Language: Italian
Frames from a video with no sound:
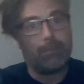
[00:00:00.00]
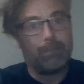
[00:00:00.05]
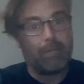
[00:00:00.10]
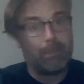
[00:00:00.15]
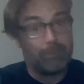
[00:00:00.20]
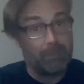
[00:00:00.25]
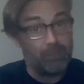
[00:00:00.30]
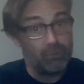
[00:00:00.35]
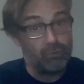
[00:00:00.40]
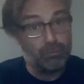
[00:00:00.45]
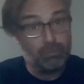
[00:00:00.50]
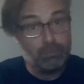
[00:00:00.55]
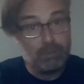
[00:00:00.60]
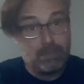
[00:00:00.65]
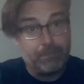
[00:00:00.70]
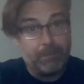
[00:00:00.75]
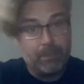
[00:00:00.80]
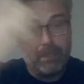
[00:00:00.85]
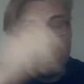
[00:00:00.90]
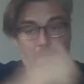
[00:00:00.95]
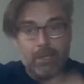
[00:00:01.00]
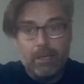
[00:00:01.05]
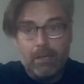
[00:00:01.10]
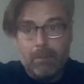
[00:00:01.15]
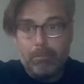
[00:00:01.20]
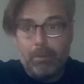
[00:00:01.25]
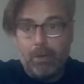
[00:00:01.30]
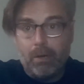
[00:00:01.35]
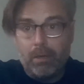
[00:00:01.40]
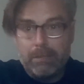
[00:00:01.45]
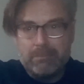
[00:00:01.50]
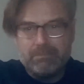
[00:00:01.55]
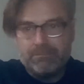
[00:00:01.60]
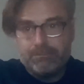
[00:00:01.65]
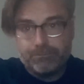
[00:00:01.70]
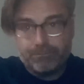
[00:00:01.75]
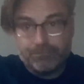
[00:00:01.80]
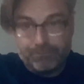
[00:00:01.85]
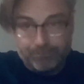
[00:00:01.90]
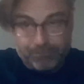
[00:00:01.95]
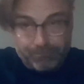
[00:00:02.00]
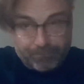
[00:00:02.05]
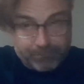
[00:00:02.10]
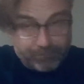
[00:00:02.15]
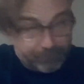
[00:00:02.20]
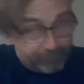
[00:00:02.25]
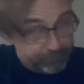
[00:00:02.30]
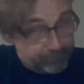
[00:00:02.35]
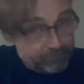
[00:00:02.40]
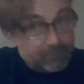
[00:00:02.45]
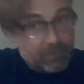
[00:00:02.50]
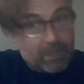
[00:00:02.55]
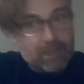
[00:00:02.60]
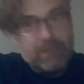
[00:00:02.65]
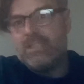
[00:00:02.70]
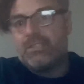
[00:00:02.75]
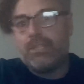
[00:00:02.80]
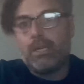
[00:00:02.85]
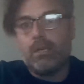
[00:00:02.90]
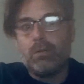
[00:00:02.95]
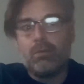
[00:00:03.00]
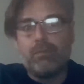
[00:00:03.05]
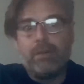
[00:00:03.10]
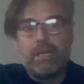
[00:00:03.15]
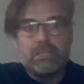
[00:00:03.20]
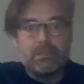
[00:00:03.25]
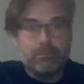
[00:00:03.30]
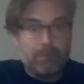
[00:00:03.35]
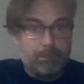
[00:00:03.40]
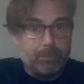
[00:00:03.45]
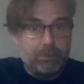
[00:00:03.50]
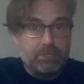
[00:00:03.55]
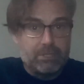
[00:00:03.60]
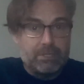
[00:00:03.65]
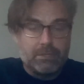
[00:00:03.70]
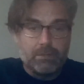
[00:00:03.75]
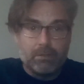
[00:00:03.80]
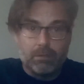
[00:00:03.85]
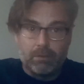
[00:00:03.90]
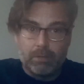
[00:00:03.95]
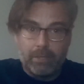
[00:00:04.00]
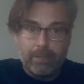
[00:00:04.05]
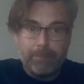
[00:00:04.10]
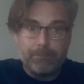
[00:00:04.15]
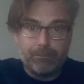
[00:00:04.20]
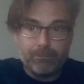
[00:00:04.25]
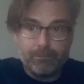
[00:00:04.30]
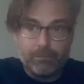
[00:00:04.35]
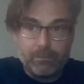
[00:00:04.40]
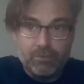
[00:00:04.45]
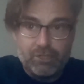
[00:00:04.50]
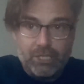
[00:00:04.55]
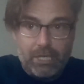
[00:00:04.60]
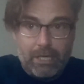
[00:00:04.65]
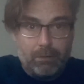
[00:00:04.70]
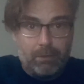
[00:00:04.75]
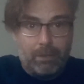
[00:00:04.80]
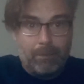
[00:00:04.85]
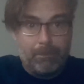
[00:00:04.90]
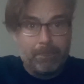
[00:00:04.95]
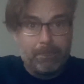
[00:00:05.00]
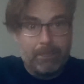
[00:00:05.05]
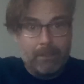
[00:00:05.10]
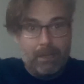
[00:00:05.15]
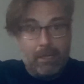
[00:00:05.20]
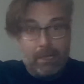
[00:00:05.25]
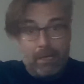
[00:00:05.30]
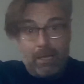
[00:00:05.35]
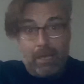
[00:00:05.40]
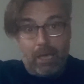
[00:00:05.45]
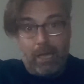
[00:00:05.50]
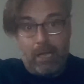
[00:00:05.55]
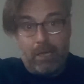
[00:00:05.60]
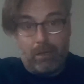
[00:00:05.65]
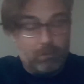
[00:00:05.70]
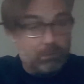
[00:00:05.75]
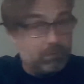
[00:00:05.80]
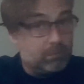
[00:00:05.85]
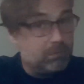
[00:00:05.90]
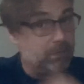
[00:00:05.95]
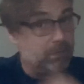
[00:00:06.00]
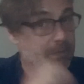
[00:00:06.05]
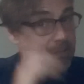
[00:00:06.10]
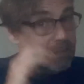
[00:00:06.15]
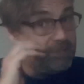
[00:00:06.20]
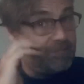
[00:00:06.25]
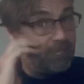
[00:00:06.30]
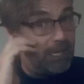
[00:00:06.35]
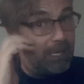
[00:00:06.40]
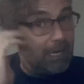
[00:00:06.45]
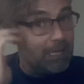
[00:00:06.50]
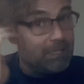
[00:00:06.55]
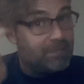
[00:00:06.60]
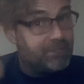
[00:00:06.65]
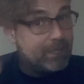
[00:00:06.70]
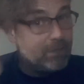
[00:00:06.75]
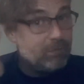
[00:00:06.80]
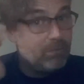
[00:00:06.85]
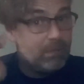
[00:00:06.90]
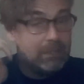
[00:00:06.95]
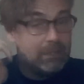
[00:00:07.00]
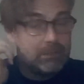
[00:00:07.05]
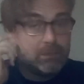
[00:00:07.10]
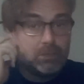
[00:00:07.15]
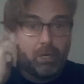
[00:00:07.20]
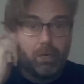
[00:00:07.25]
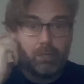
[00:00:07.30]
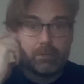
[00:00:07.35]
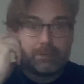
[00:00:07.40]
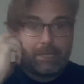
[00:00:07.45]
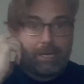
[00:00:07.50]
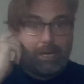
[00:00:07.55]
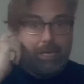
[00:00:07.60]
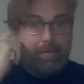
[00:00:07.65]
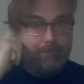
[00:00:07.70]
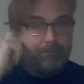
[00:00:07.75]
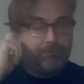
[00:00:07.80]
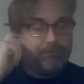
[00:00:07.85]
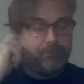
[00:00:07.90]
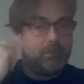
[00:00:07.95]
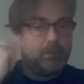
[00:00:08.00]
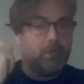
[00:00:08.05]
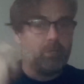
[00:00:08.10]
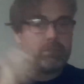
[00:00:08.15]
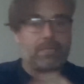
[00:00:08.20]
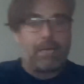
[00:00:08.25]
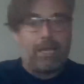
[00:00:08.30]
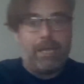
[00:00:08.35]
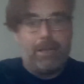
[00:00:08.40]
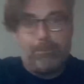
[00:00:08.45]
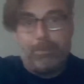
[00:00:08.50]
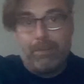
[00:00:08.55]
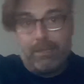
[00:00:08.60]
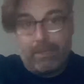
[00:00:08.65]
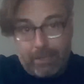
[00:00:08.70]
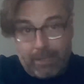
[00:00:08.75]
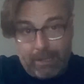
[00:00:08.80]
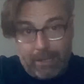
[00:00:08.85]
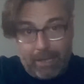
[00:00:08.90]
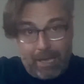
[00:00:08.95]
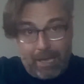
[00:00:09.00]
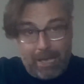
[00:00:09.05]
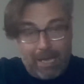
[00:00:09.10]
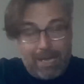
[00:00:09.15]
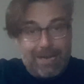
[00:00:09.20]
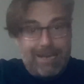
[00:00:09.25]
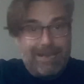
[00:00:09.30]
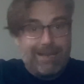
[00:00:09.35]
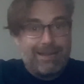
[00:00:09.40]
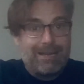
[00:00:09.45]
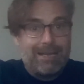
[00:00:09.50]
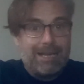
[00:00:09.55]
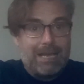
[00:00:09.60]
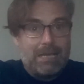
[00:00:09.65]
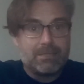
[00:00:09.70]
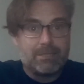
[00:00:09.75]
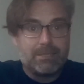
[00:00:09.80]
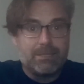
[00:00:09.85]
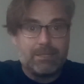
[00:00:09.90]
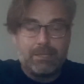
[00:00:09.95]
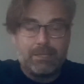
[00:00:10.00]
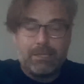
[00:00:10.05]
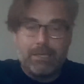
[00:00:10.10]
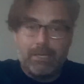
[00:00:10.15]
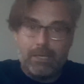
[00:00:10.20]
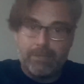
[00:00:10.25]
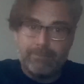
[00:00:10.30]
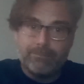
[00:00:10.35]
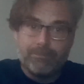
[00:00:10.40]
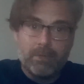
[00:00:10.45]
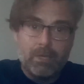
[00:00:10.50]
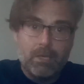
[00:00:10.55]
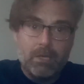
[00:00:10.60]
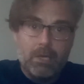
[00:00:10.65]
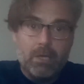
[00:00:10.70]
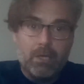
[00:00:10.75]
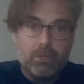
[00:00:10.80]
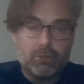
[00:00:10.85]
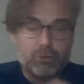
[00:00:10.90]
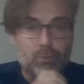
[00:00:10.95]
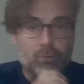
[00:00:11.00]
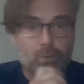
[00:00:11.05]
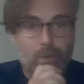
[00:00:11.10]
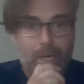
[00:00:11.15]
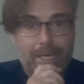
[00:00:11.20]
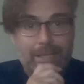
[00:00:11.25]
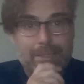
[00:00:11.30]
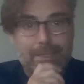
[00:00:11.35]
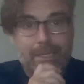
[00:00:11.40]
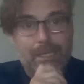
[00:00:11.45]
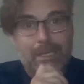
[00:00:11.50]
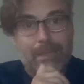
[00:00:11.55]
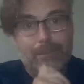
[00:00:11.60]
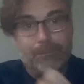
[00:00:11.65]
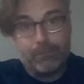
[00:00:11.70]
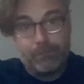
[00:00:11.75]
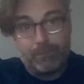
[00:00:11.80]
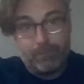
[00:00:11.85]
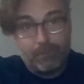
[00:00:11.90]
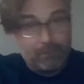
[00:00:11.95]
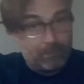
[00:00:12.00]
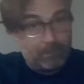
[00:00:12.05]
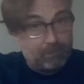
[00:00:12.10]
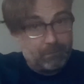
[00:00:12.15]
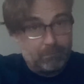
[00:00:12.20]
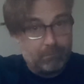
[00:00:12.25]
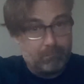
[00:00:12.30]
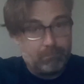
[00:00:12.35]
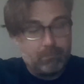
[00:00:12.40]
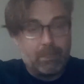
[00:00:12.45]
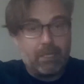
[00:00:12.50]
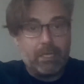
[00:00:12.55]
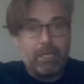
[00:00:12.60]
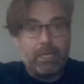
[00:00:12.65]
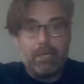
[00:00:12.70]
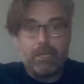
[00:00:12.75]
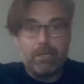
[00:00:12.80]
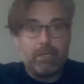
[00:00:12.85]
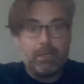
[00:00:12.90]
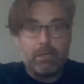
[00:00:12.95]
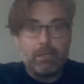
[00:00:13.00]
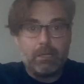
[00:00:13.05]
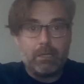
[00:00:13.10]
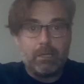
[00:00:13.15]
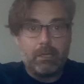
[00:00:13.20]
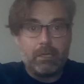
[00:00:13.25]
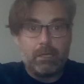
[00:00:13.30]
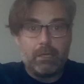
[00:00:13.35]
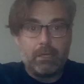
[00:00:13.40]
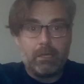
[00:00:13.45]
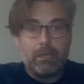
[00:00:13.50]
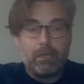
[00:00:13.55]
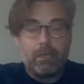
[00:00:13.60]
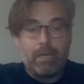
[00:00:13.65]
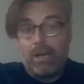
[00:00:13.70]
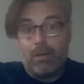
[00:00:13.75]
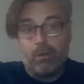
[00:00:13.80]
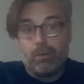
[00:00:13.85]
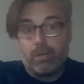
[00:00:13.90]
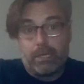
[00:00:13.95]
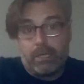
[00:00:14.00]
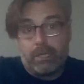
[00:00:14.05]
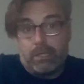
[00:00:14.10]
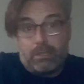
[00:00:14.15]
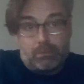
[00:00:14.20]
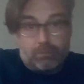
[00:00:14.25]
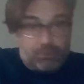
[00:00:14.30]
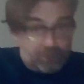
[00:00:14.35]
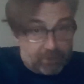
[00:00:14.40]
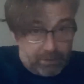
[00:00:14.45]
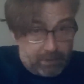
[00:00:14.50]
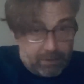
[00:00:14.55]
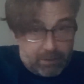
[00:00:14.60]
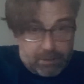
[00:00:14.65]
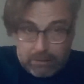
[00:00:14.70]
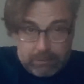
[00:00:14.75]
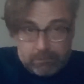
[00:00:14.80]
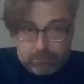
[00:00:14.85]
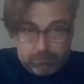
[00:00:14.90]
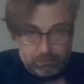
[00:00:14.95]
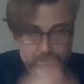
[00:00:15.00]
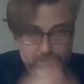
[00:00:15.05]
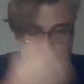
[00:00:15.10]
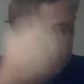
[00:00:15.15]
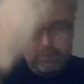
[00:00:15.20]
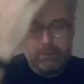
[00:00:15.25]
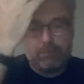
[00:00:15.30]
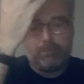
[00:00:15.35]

mi è piaciuta. Poi, diciannovesima posizione, Genoa. Ecco, Gen al Genoa do 3, do 3 perché è la classica squadra che eh, era ora che retrocedesse, eh,